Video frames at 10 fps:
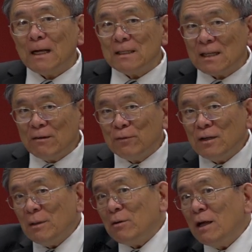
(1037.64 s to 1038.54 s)
三福
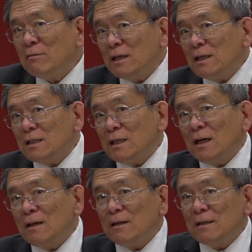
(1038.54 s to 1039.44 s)
里面有另外一个
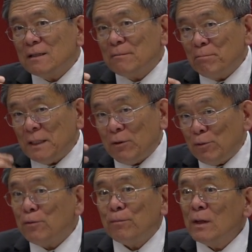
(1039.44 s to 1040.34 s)
的的比
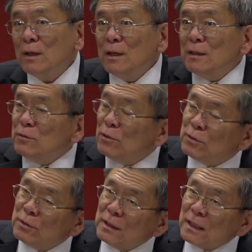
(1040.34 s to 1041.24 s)
喻，就
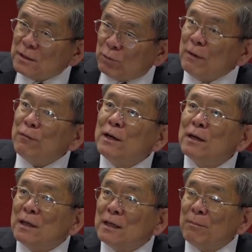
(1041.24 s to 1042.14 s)
是那个传福音
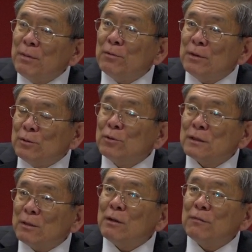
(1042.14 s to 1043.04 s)
的人呢，譬如你坐
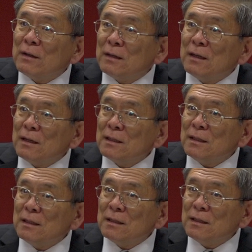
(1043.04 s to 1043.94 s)
在对方的
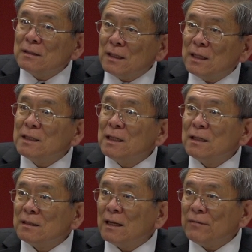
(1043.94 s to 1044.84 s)
的的的客
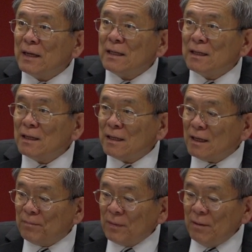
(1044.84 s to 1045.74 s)
厅沙发椅那里
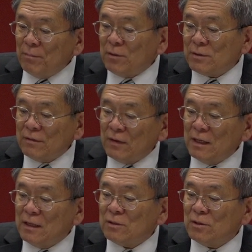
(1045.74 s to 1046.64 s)
啊，譬如沙发
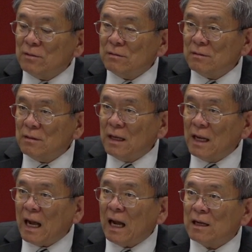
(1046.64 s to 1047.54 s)
椅呢是有
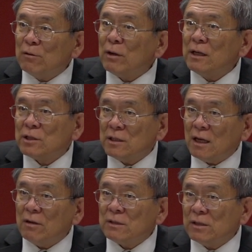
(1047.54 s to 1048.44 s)
两个位置
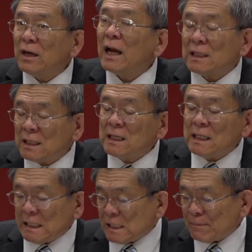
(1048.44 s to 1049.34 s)
的，或者你有两张
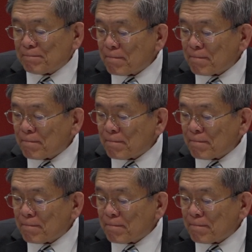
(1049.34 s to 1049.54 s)
椅子，